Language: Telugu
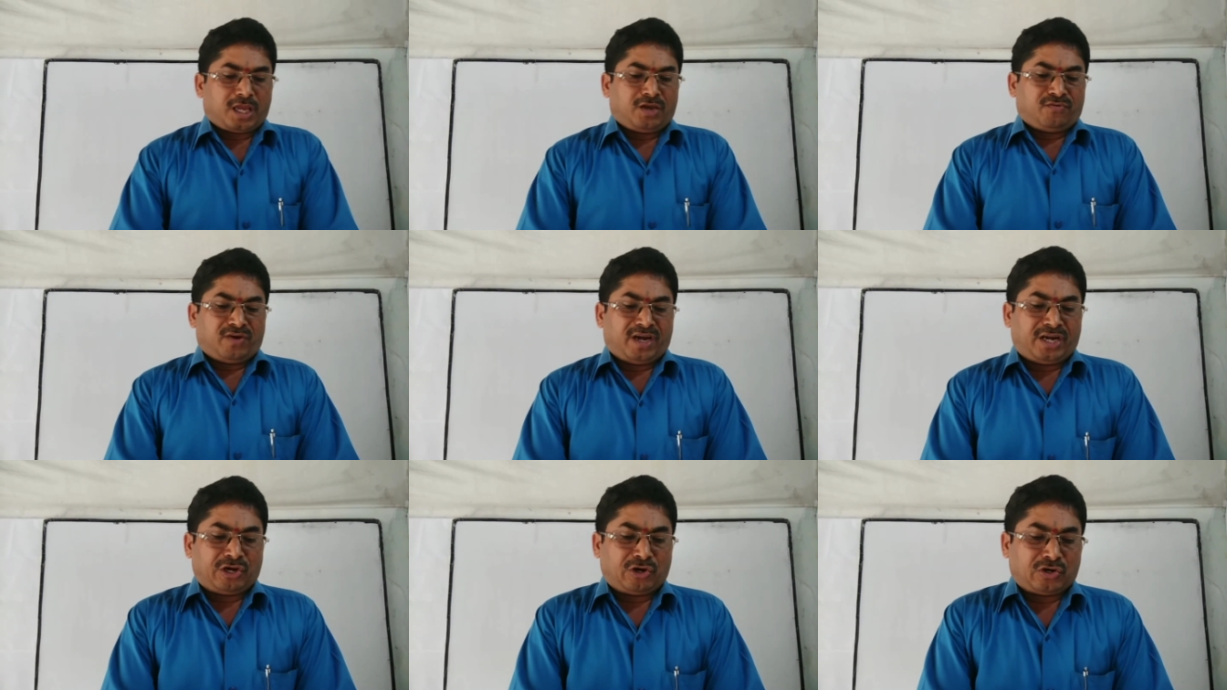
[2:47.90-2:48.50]
ఈ
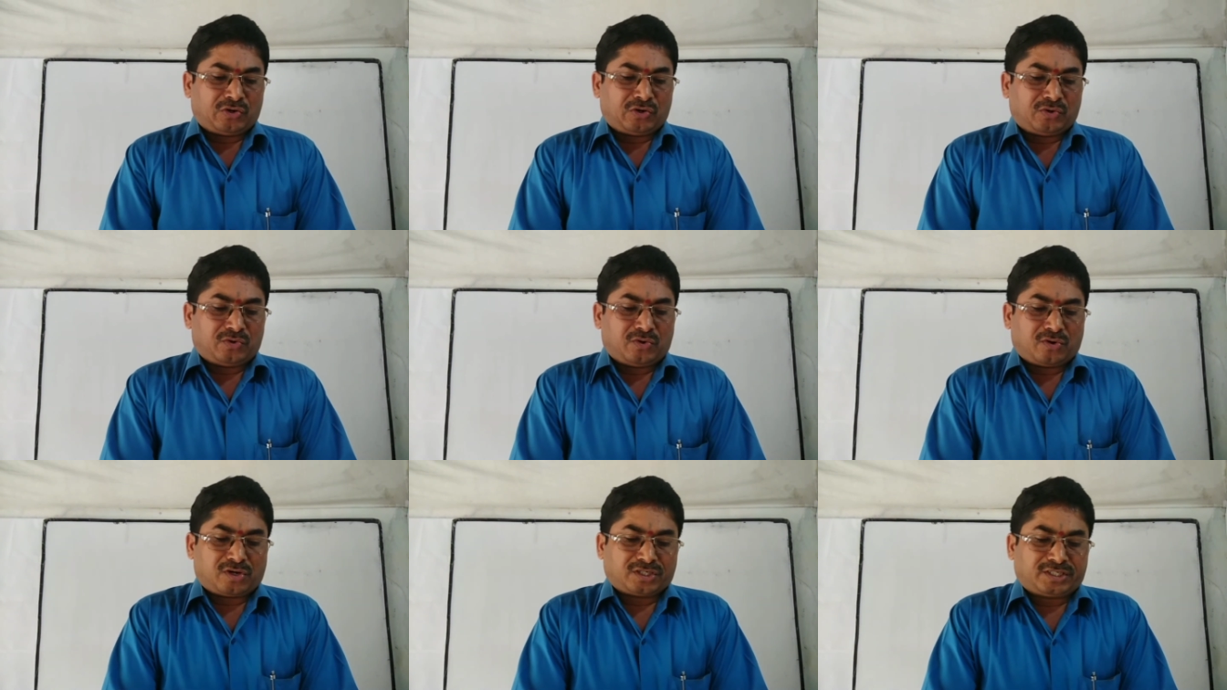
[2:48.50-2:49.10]
వీడియోలు
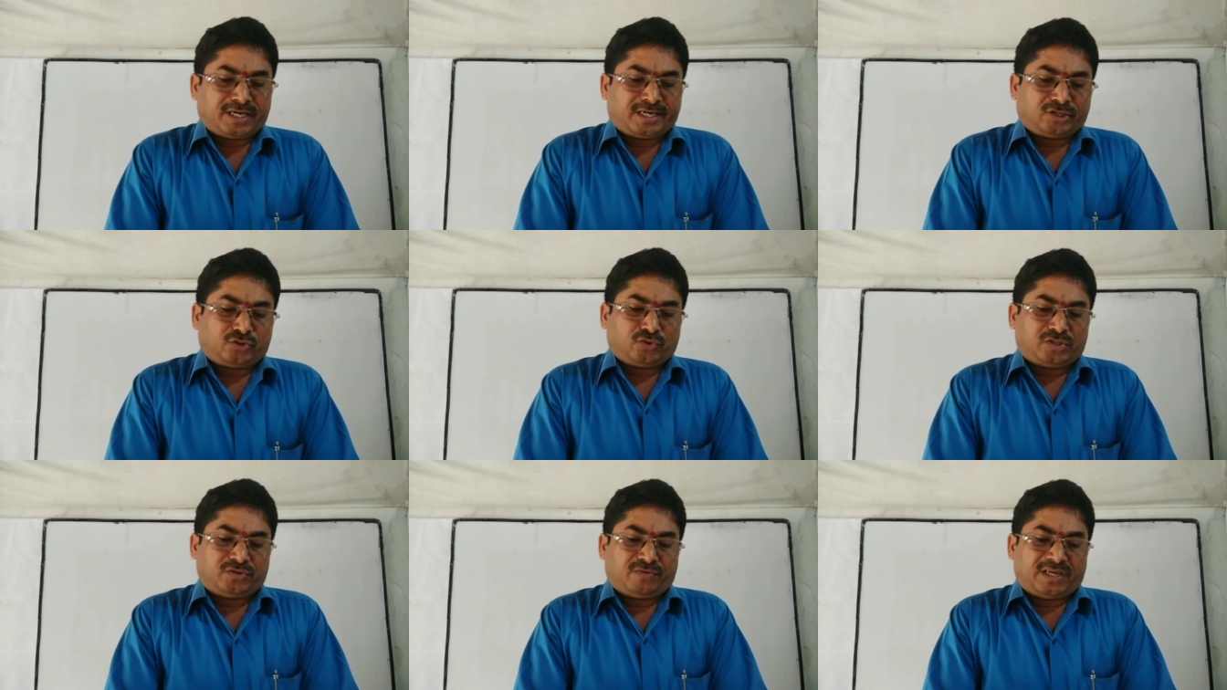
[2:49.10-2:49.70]
ఒకసారి
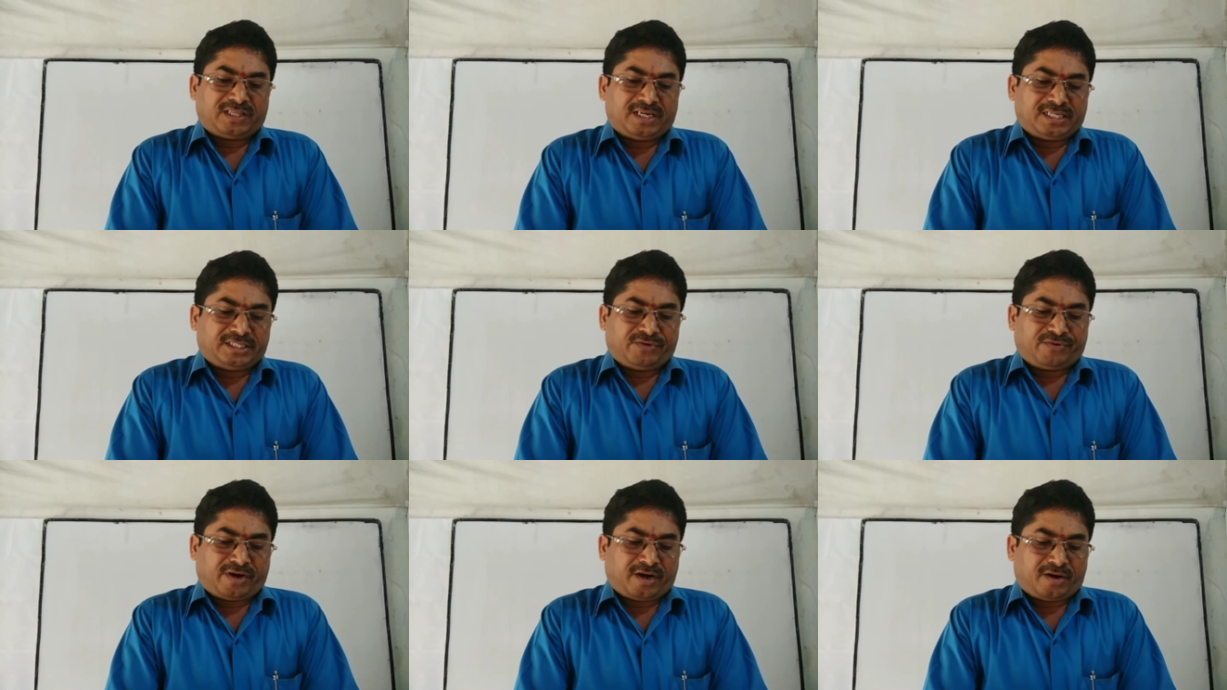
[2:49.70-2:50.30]
చూసి
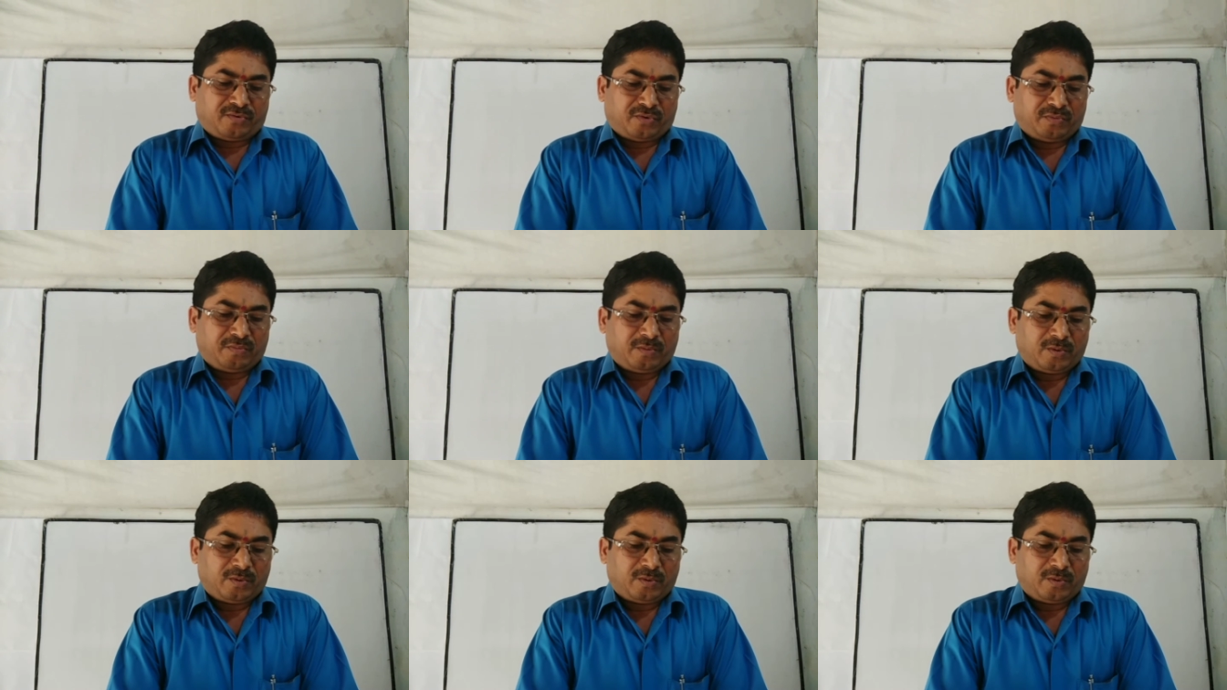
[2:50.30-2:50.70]
వదిలేసేవి కావు